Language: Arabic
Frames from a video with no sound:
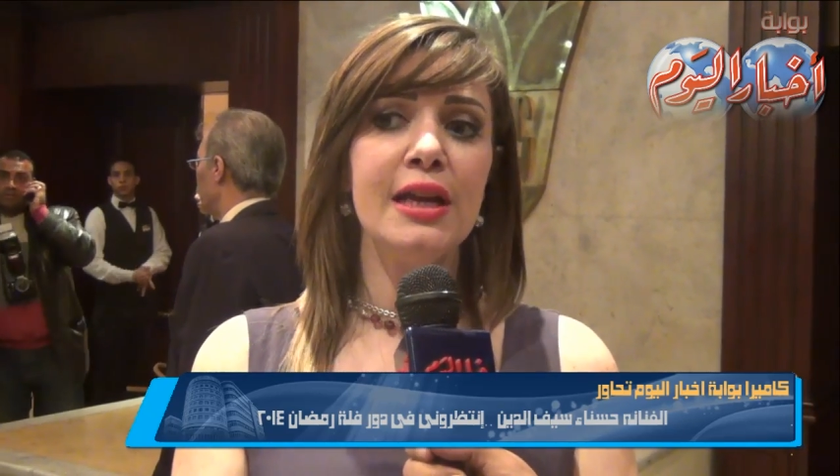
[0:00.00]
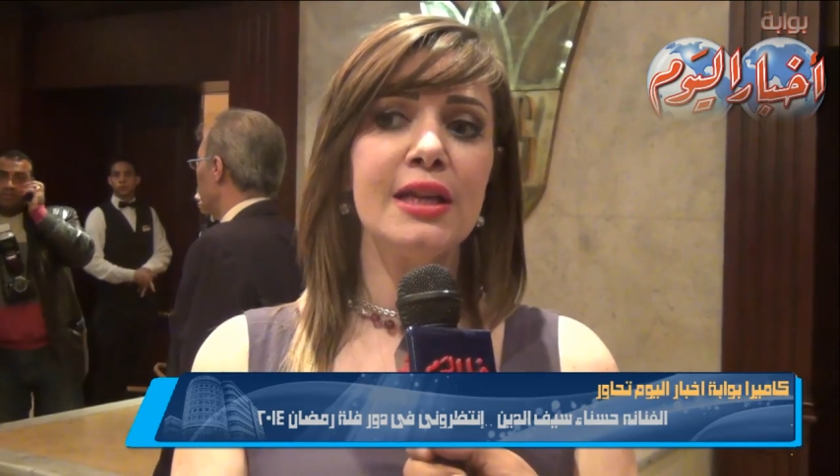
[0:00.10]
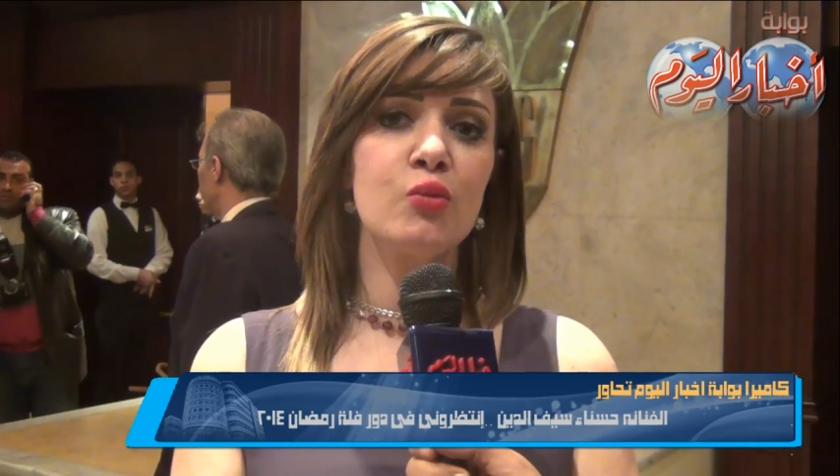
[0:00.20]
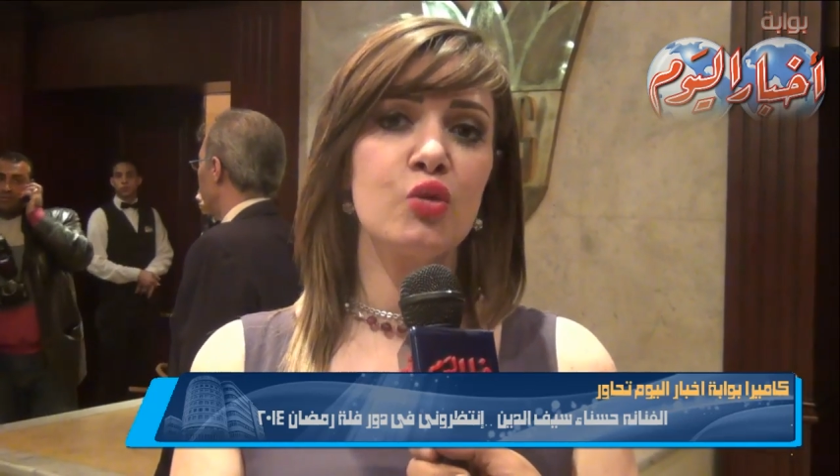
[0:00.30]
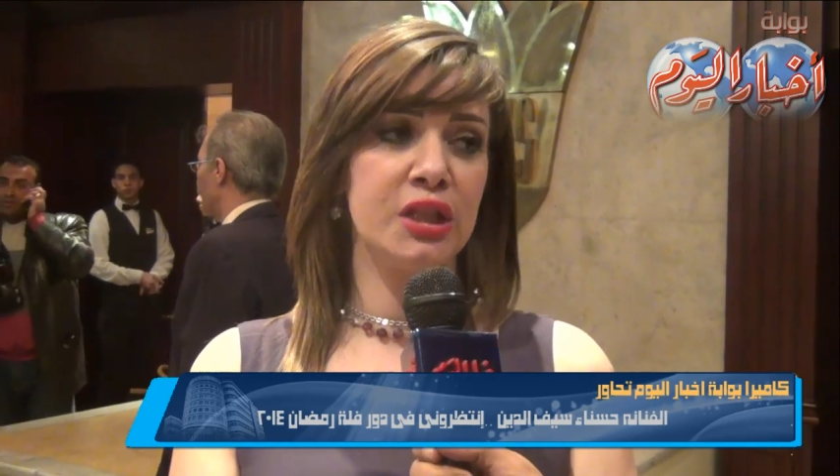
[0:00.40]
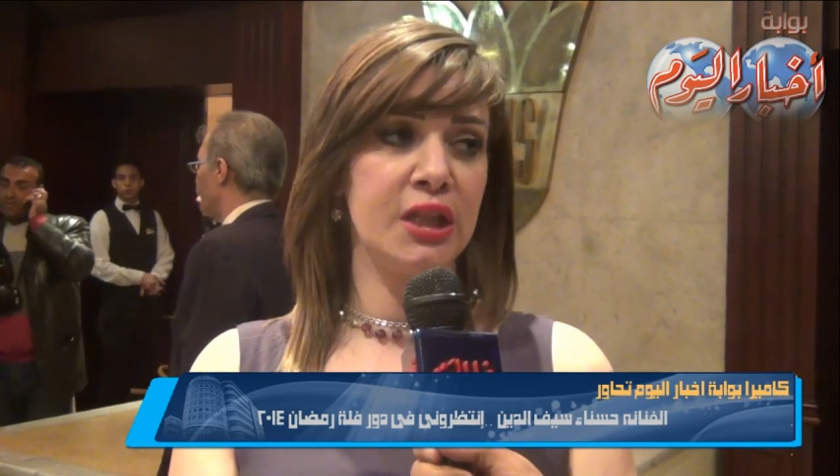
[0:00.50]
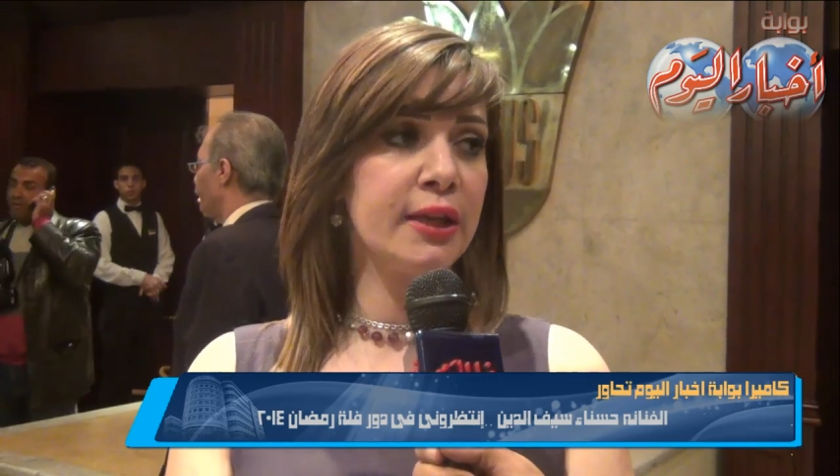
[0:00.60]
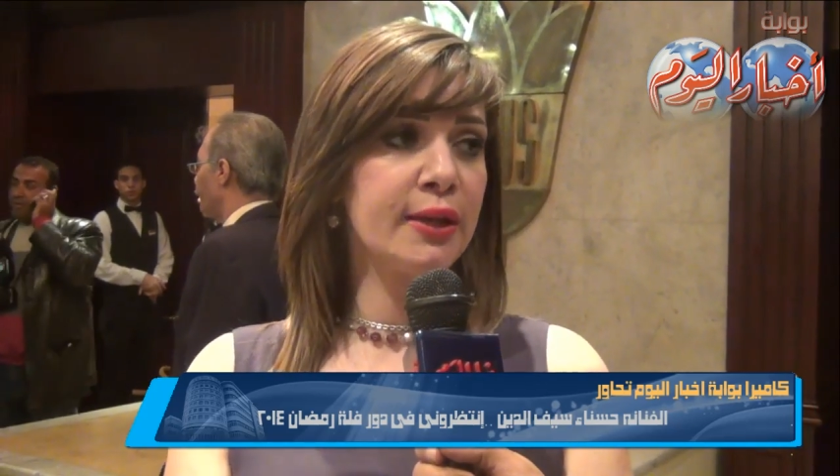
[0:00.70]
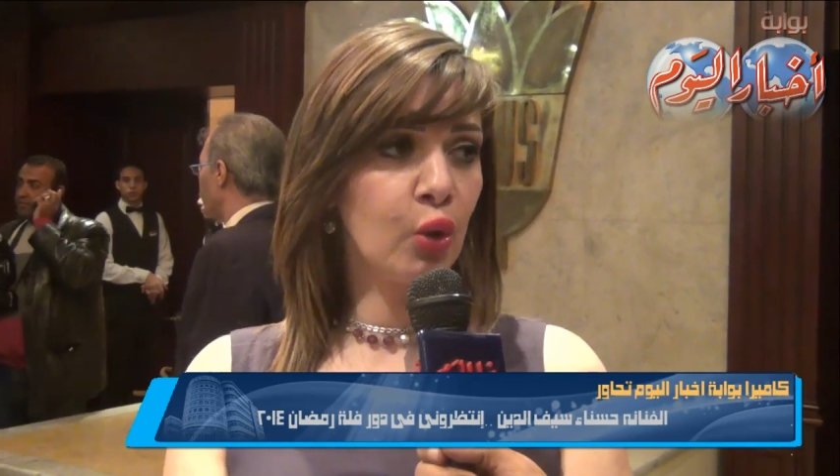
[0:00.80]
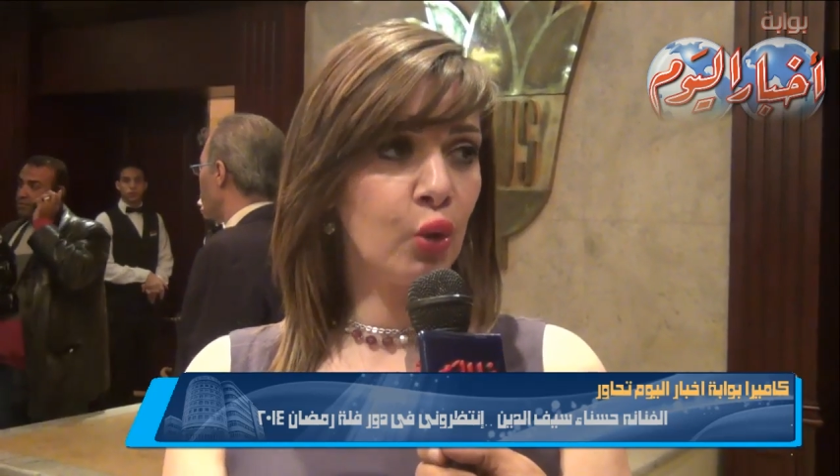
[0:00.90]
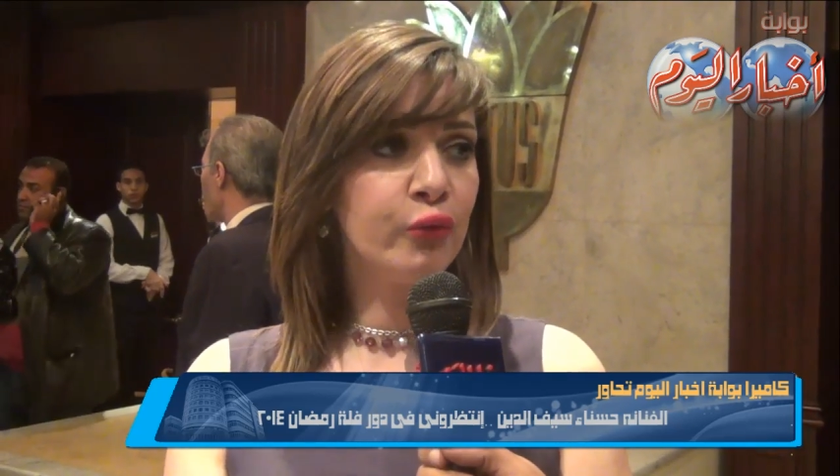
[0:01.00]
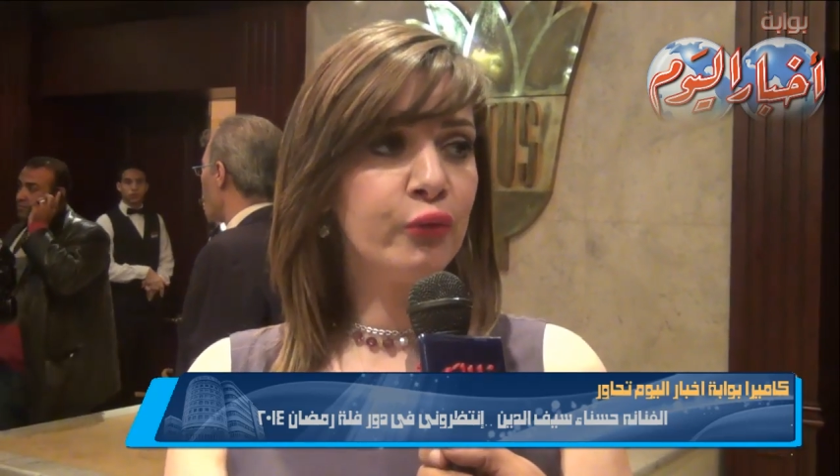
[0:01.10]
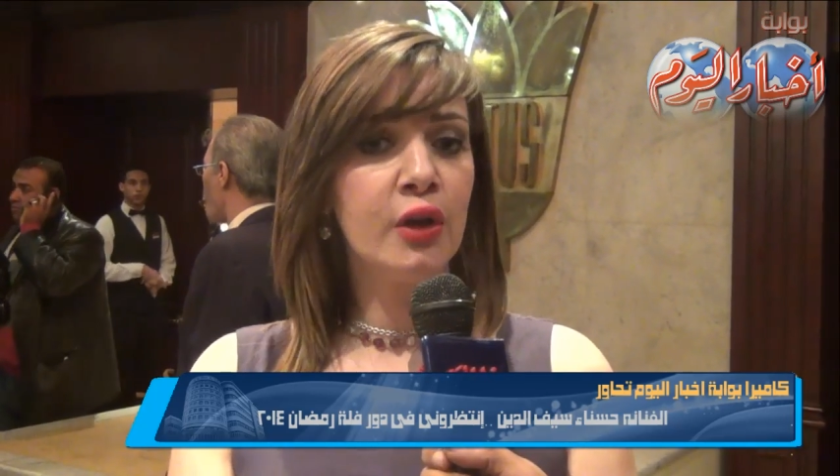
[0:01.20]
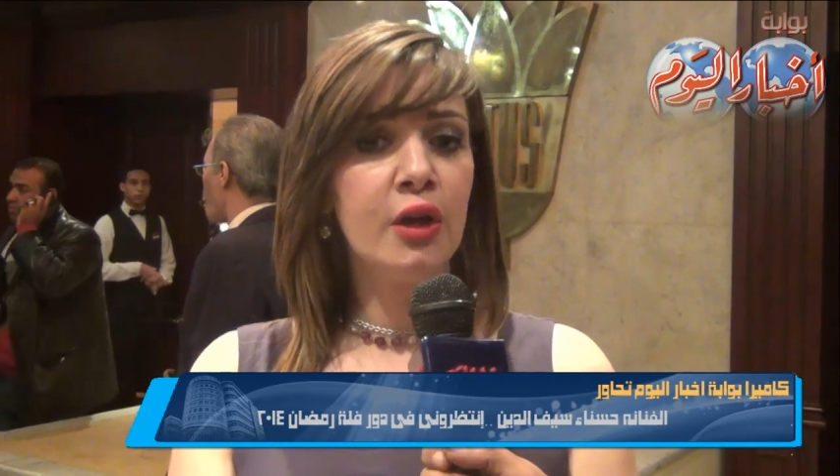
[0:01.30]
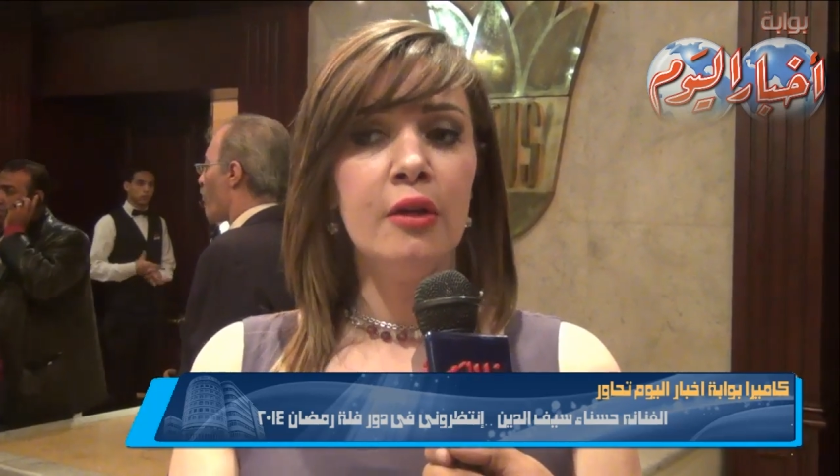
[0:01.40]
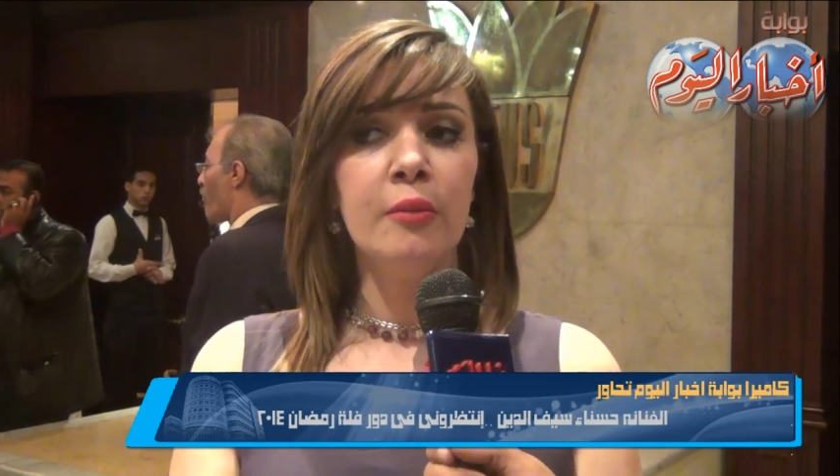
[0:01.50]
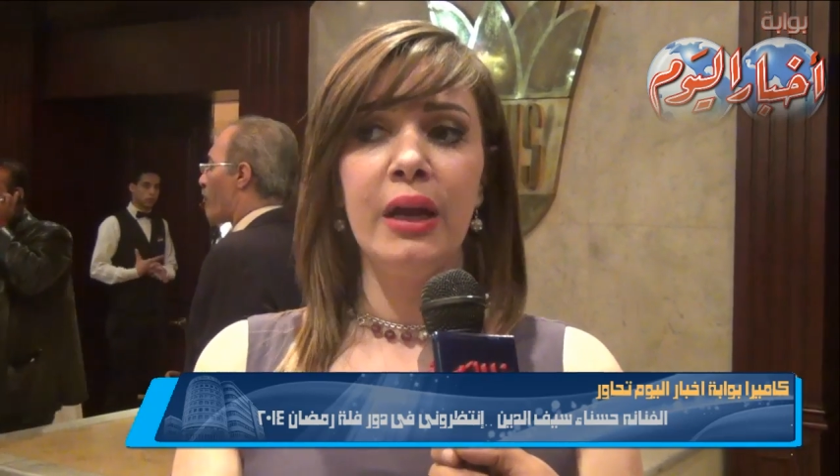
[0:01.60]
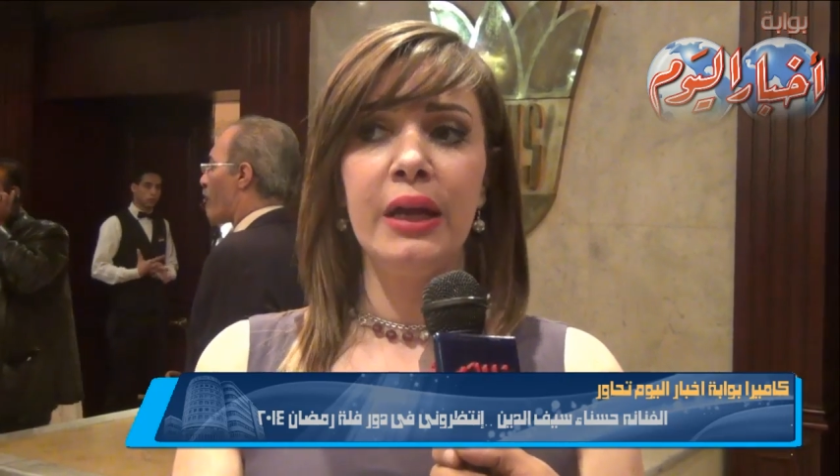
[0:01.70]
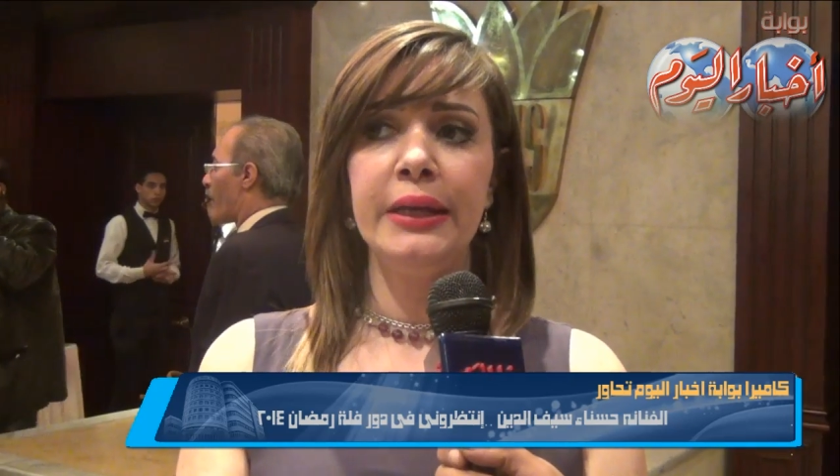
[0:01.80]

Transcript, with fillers: اسمه ستائر الخوف مع